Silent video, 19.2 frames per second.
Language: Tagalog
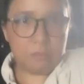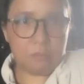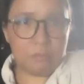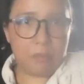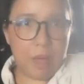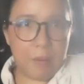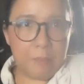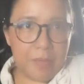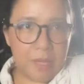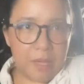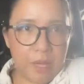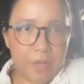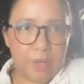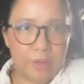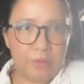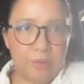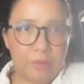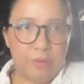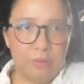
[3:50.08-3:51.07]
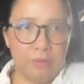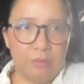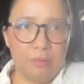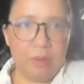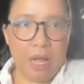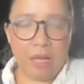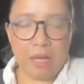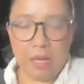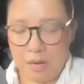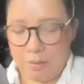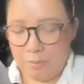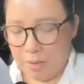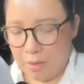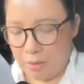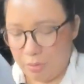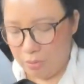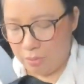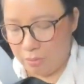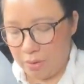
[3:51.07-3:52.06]
mami kayo, lagi
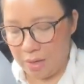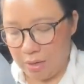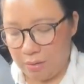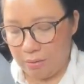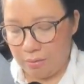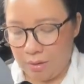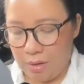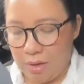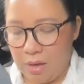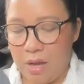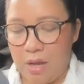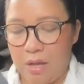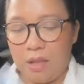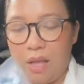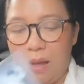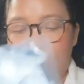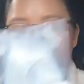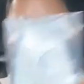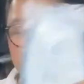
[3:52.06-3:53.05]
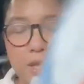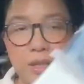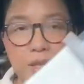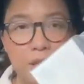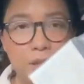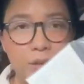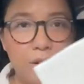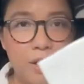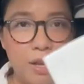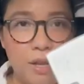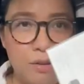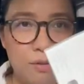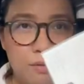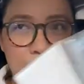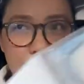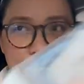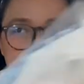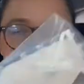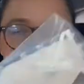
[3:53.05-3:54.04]
naman yun yung ano. Tapos nandito rin yung